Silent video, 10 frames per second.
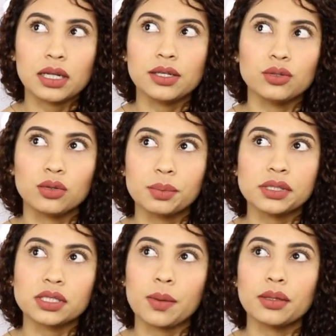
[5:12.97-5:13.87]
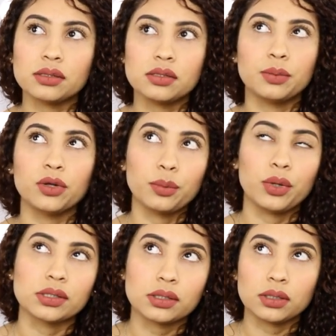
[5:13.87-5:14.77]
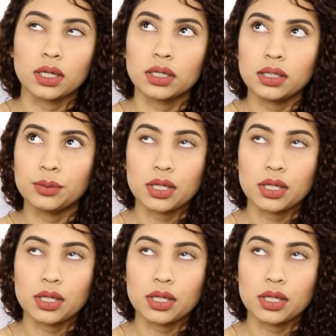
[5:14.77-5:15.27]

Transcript: Like, yo no pensaba en decir, bueno, me voy a salir de aquí,